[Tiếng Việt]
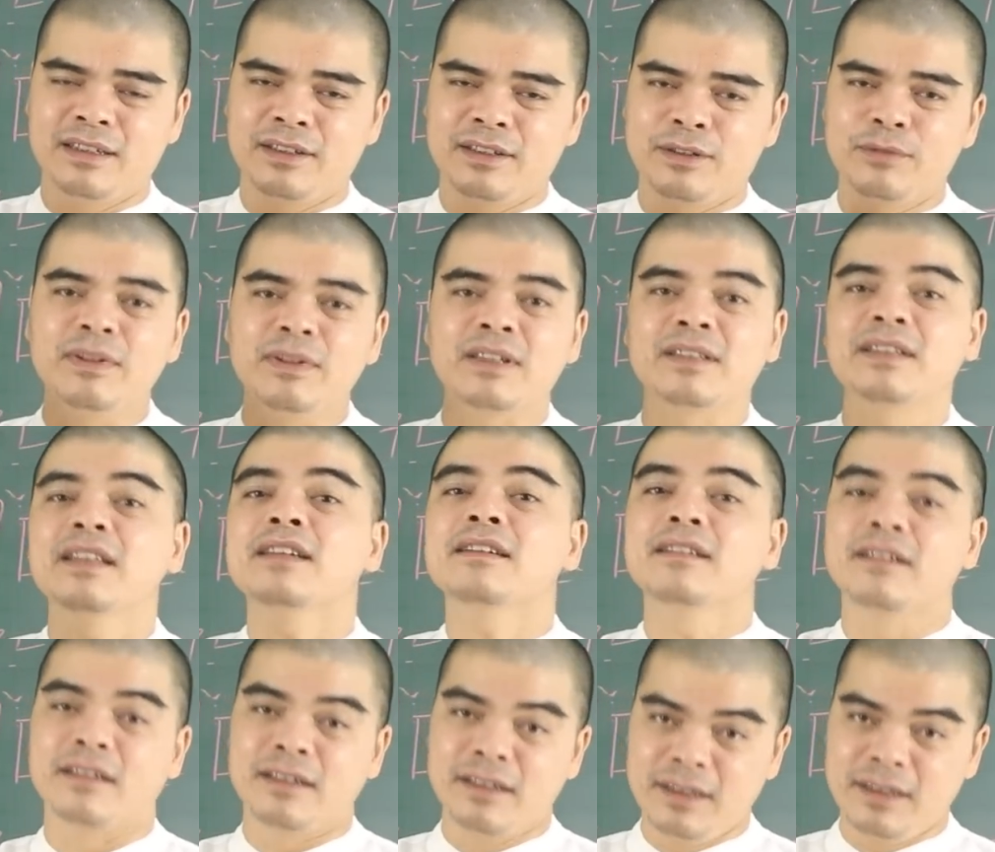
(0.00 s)
cũng được tích
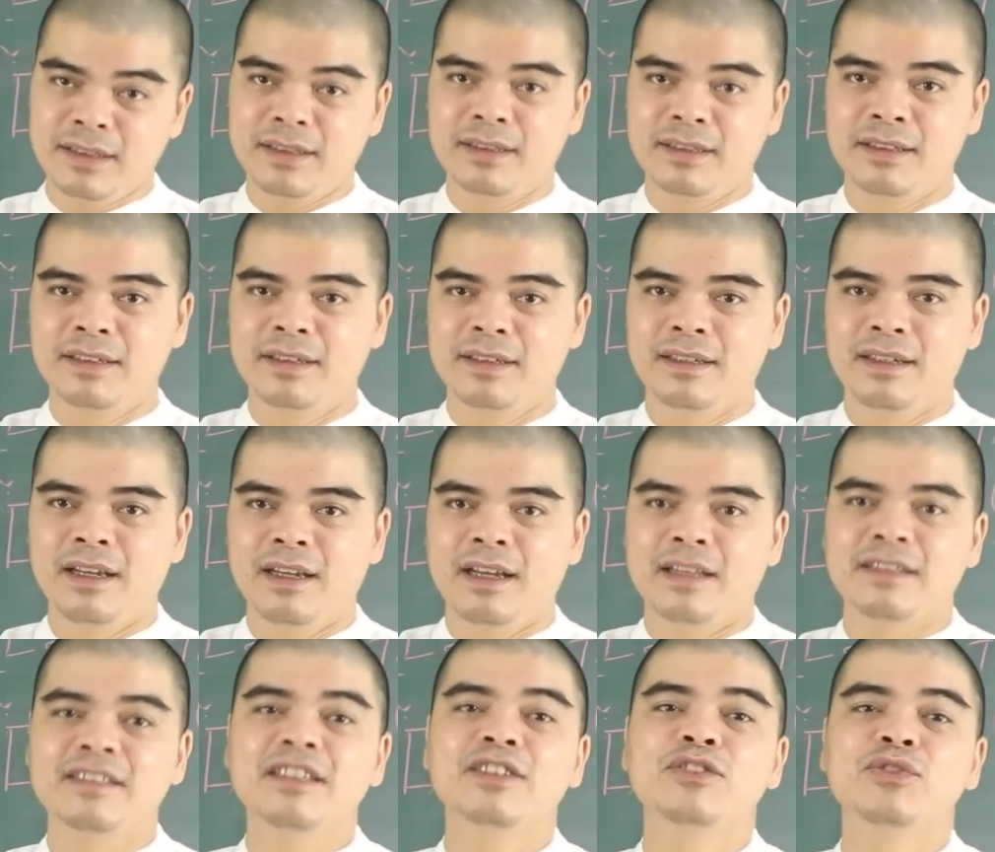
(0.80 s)
cực hơn.
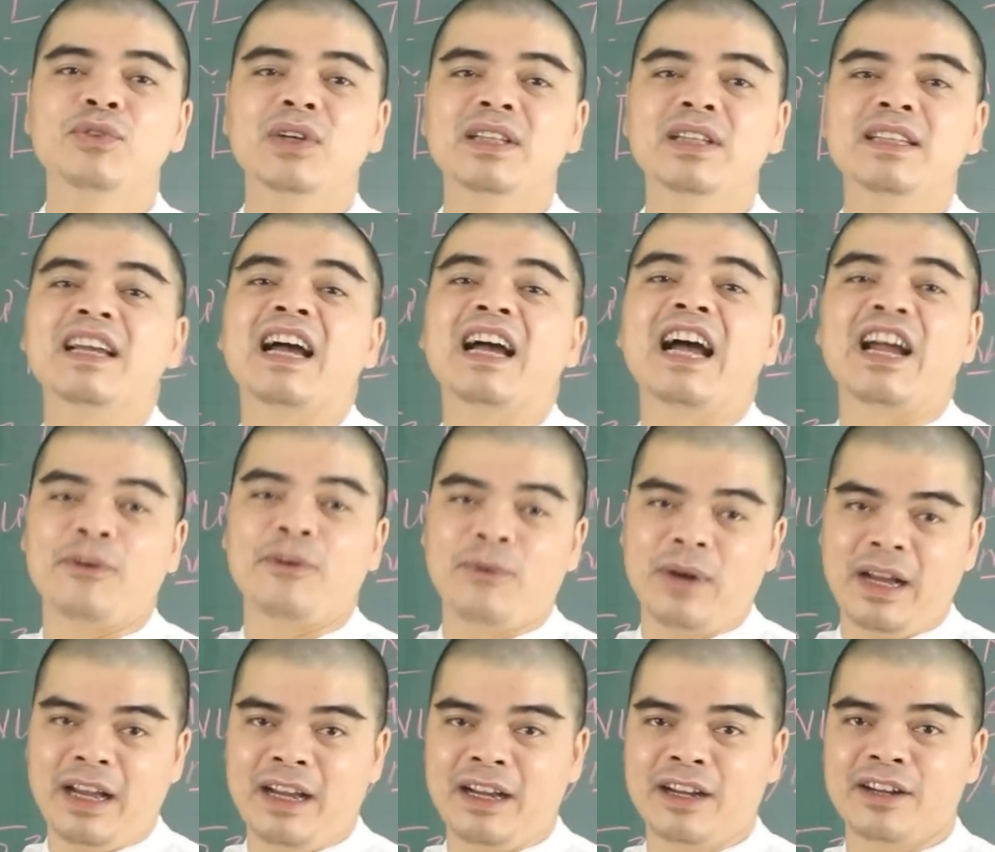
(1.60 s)
Nhân duyên thì hài
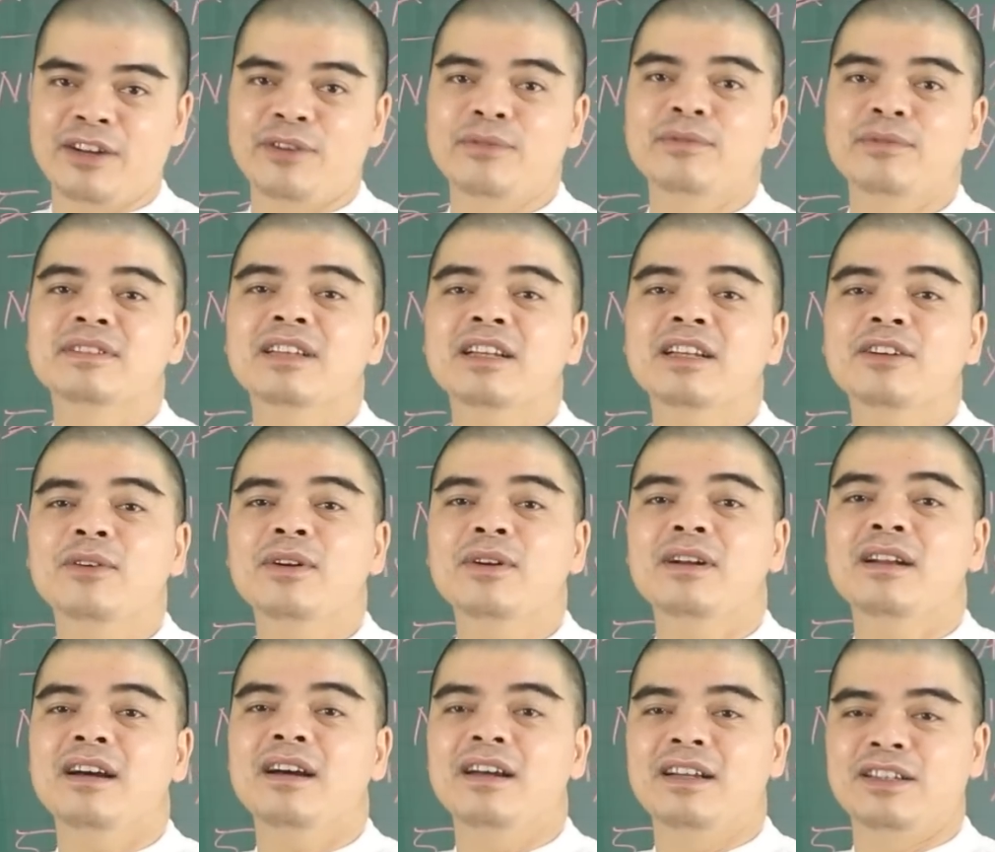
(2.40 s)
hòa, cũng rất có
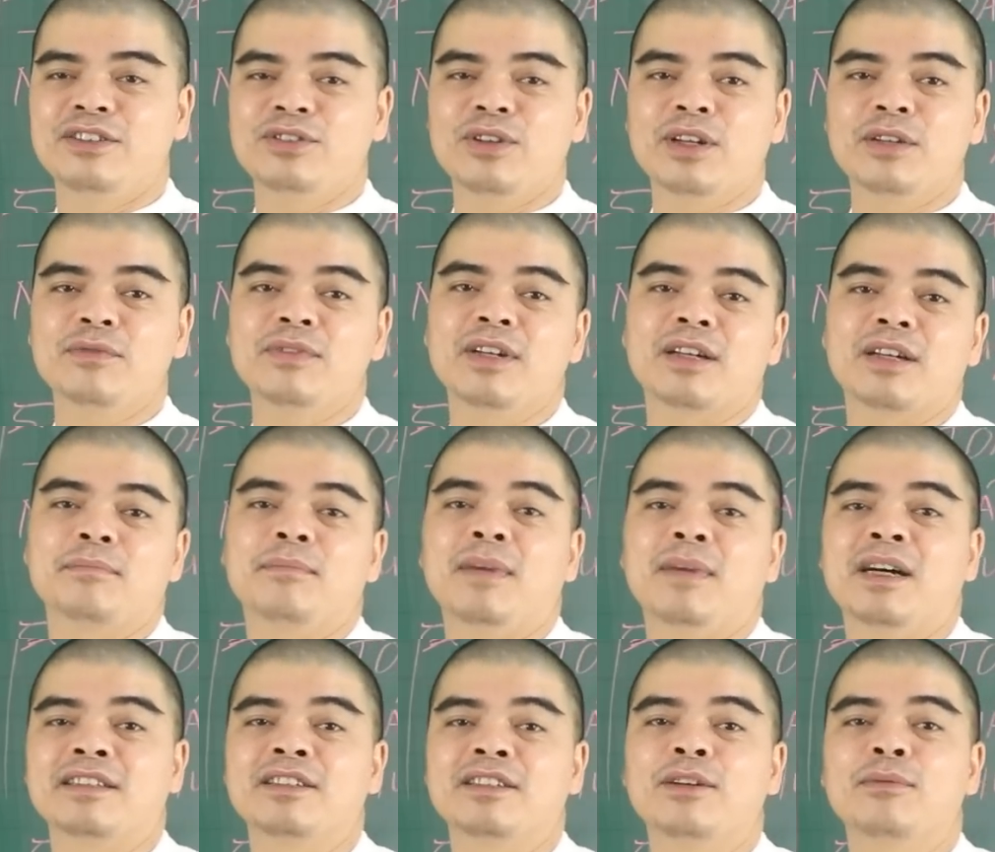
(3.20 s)
lợi cho cái việc
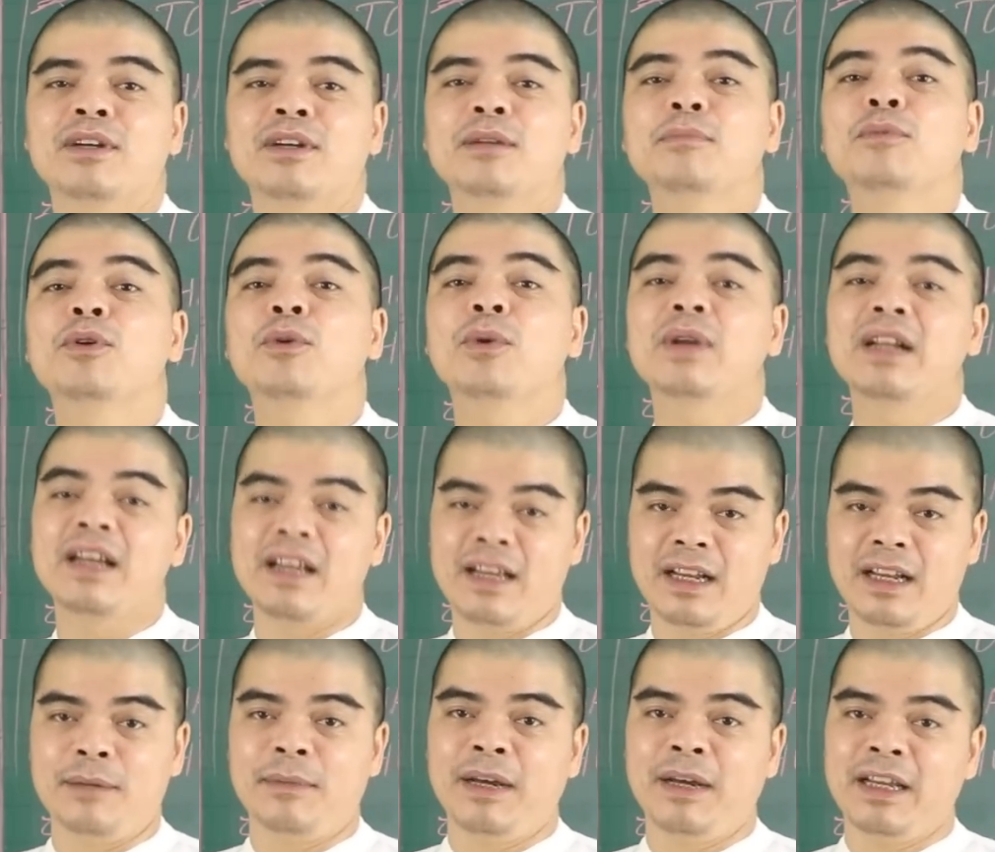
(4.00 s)
mở rộng các mối quan
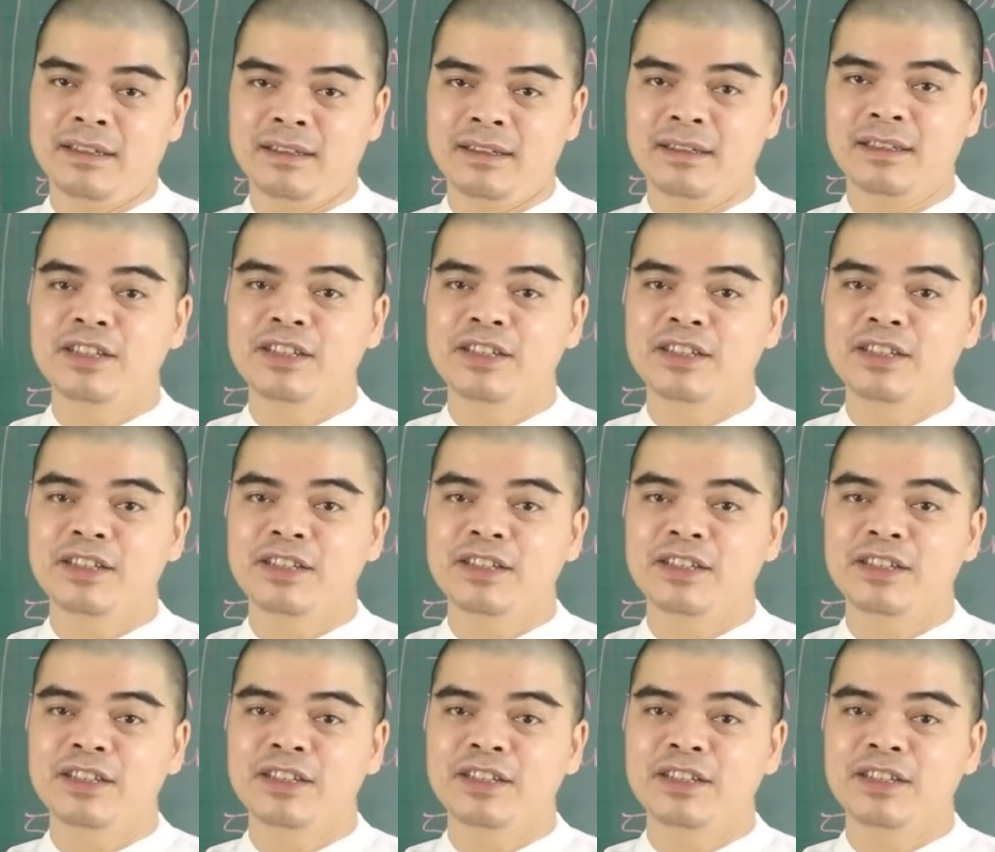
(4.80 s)
hệ làm ăn,